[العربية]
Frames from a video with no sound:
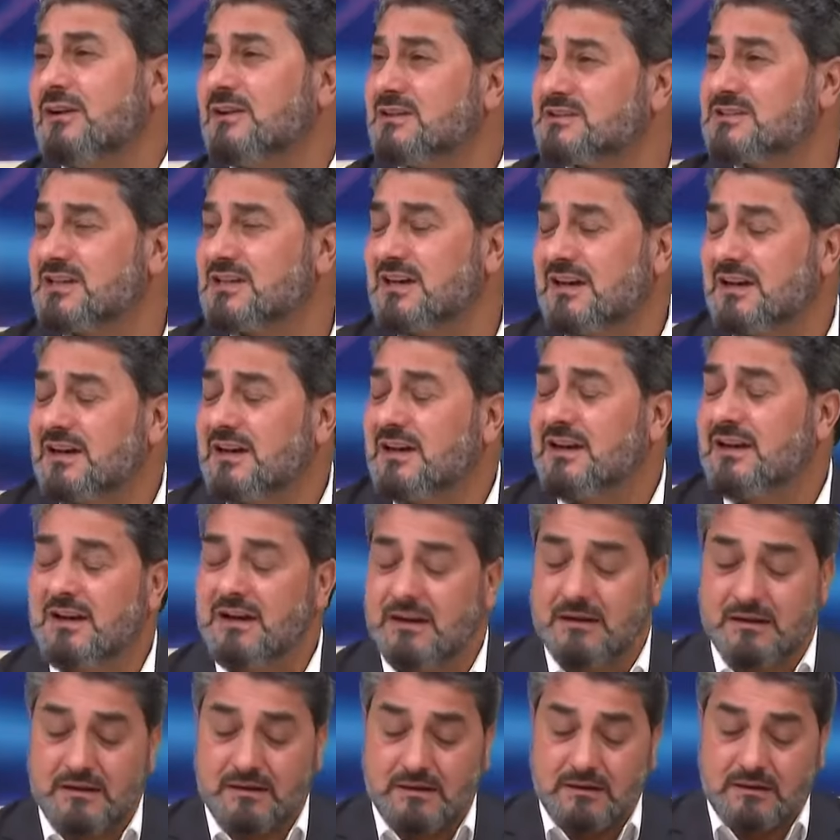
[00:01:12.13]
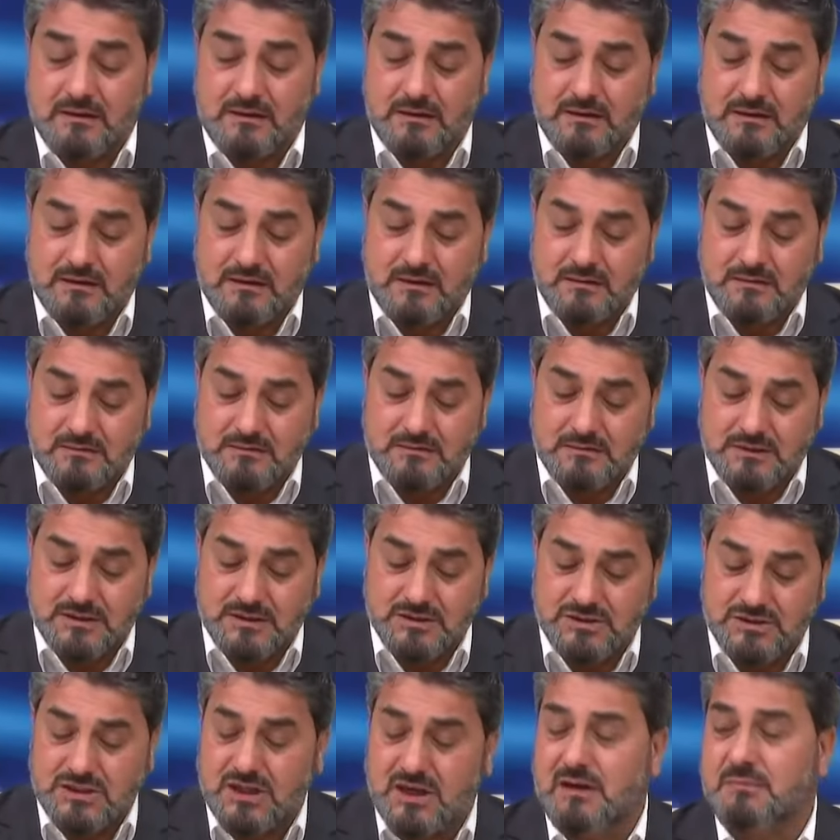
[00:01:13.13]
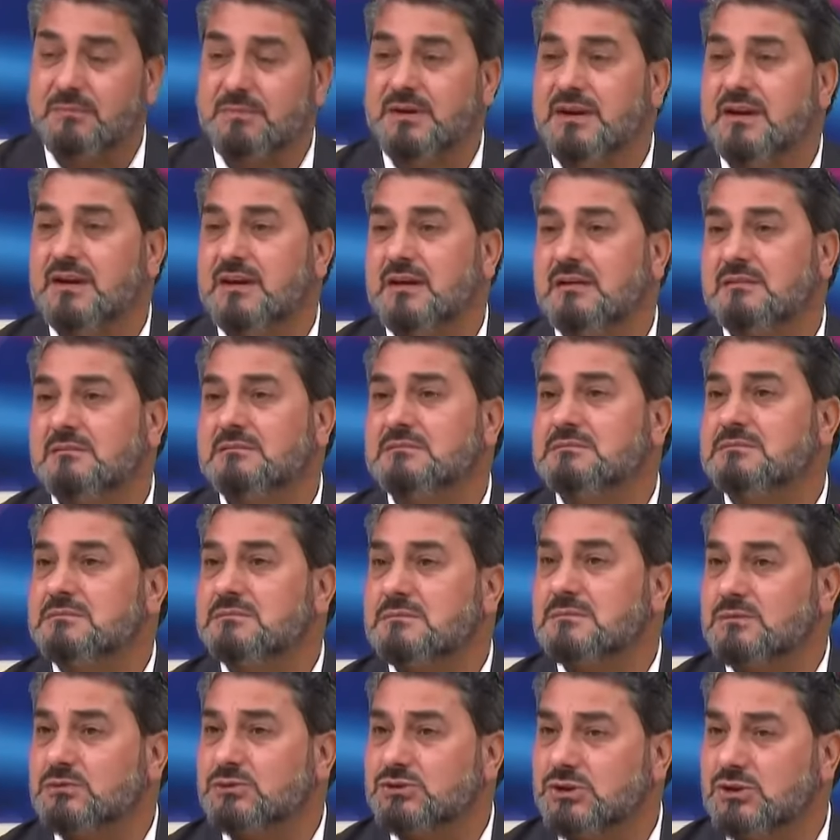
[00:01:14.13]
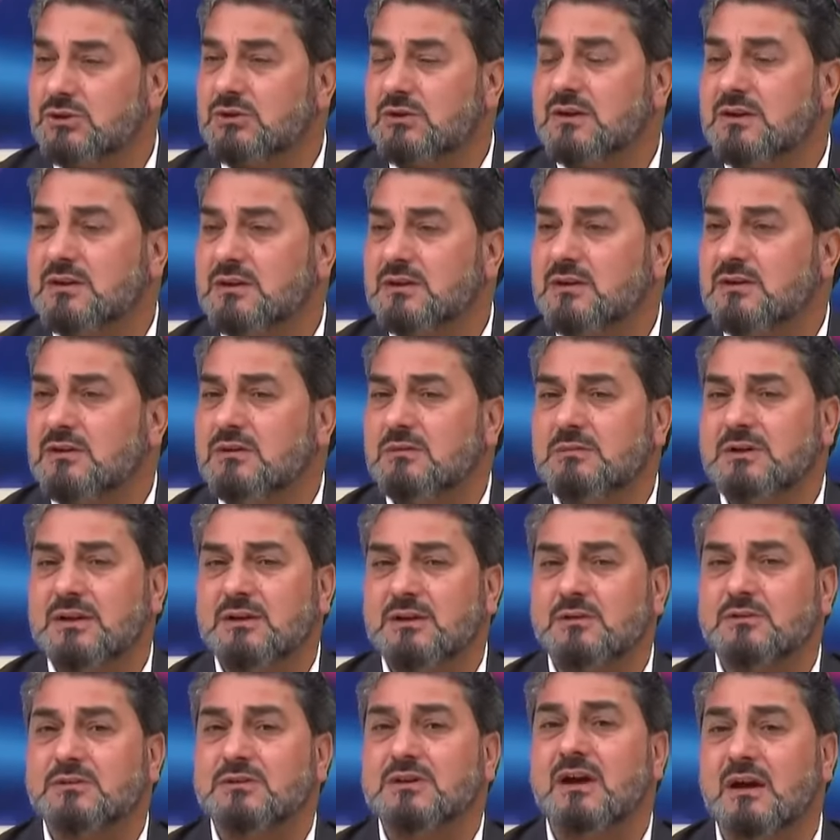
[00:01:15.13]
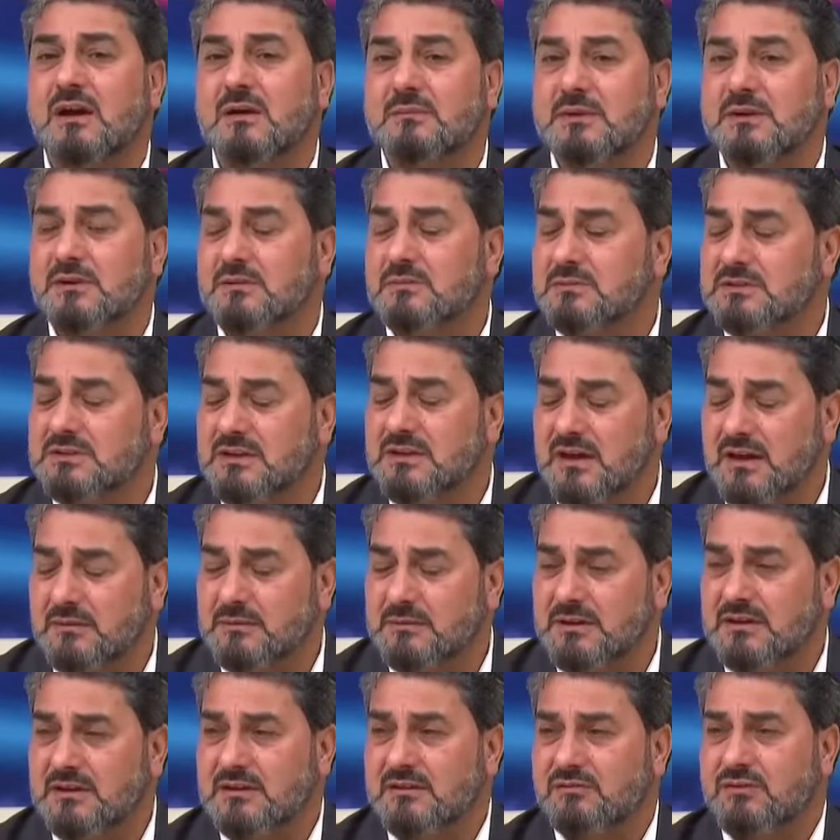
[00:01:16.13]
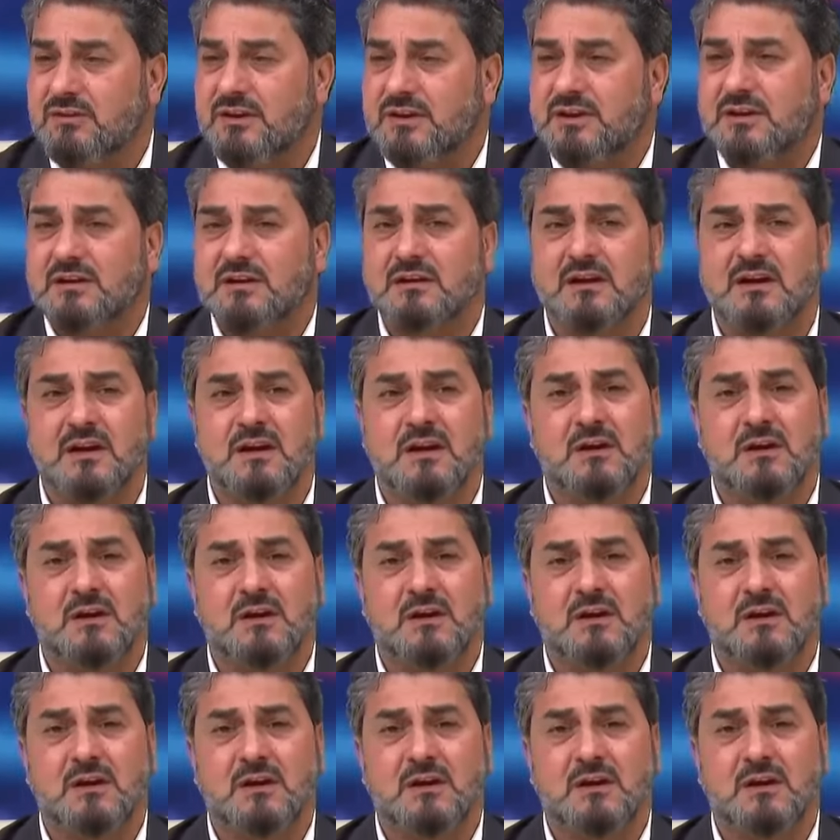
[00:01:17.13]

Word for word: رسائل آه، ايجابيه وشكرا لهم لانه دائما هم داعمين للفريق